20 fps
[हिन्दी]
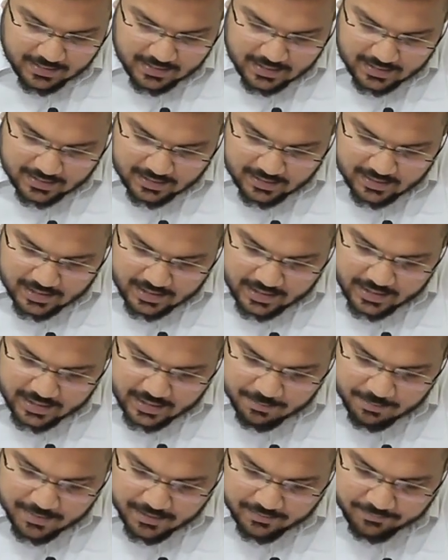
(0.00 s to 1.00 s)
क्या पड़ता है
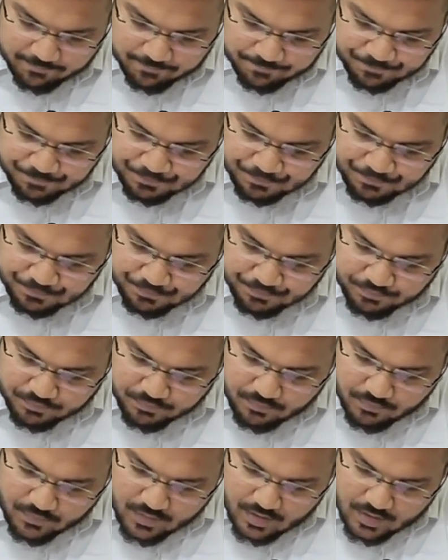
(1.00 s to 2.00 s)
थर्ड डे पे
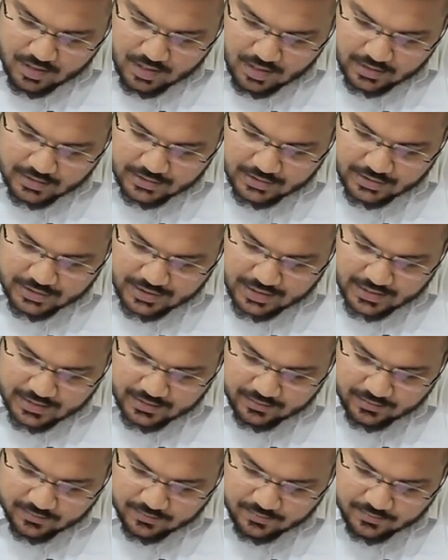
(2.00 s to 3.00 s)

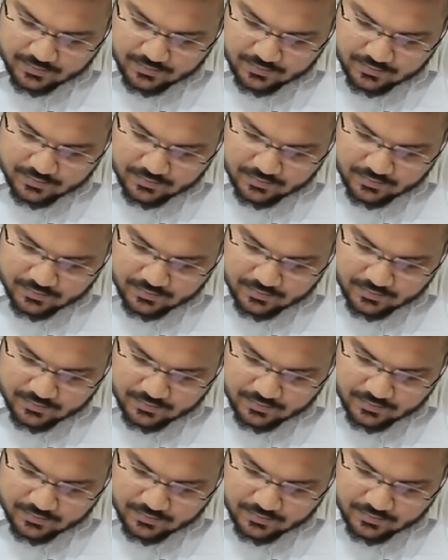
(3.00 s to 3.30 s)
अक्षय